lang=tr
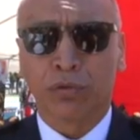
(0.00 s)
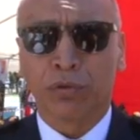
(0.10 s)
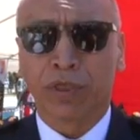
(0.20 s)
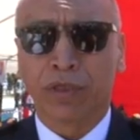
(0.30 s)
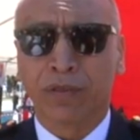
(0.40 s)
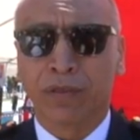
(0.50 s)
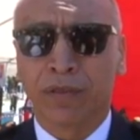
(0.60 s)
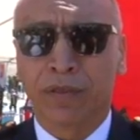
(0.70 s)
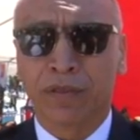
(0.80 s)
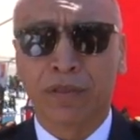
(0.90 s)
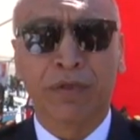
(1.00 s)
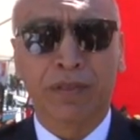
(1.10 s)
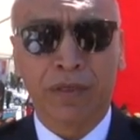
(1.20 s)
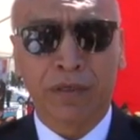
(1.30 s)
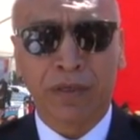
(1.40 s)
Onların e,
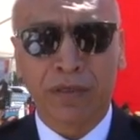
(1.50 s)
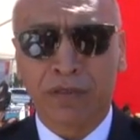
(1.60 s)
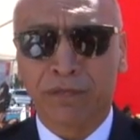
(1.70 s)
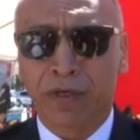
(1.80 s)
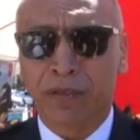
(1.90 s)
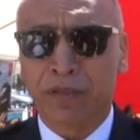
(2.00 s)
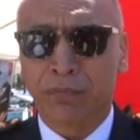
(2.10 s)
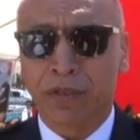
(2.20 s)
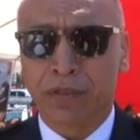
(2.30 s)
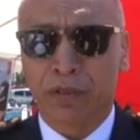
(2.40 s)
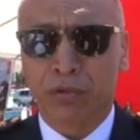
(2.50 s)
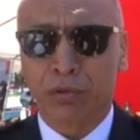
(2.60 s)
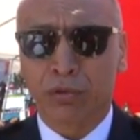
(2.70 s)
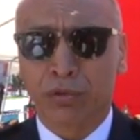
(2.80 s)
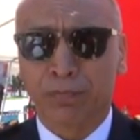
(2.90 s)
hizmetlerinden istifade etmeye
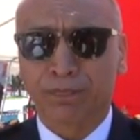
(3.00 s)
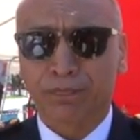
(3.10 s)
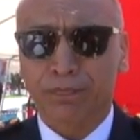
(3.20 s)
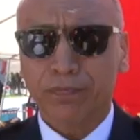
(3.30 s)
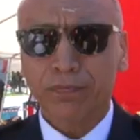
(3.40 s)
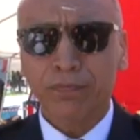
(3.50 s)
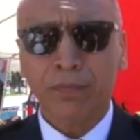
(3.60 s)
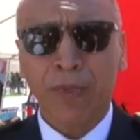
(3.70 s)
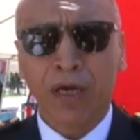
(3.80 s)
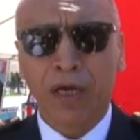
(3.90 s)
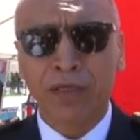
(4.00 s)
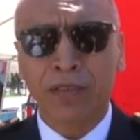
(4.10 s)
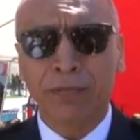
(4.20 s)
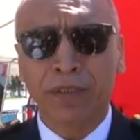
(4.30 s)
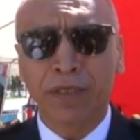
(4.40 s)
çalışıyoruz. Aynı
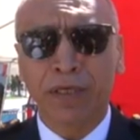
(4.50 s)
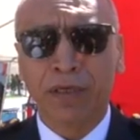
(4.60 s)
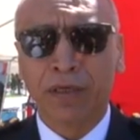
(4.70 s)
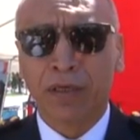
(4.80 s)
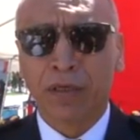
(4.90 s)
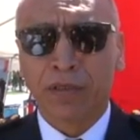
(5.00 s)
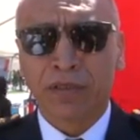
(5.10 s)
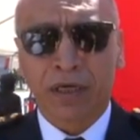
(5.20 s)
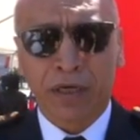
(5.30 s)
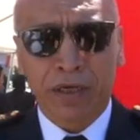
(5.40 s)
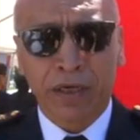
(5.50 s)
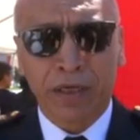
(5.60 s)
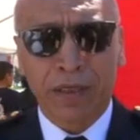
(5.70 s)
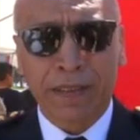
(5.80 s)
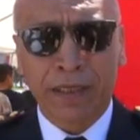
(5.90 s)
zamanda
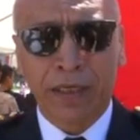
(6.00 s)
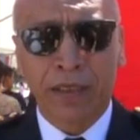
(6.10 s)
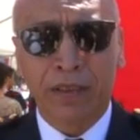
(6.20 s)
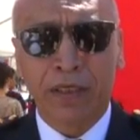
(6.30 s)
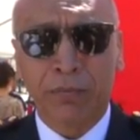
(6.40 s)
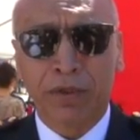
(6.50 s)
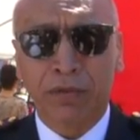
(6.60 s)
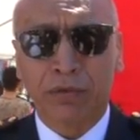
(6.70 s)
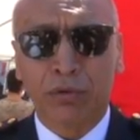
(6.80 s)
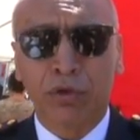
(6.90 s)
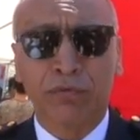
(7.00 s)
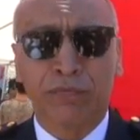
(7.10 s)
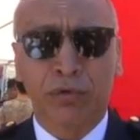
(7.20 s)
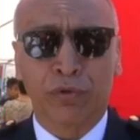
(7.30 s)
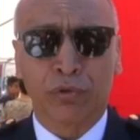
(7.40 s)
Sakarya genelinde bir drone
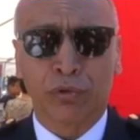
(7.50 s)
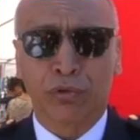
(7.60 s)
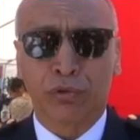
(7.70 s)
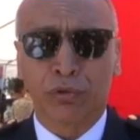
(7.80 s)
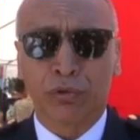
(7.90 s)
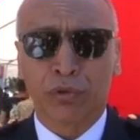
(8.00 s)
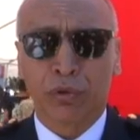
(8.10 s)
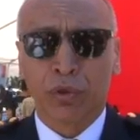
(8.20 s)
filosu oluşturduk.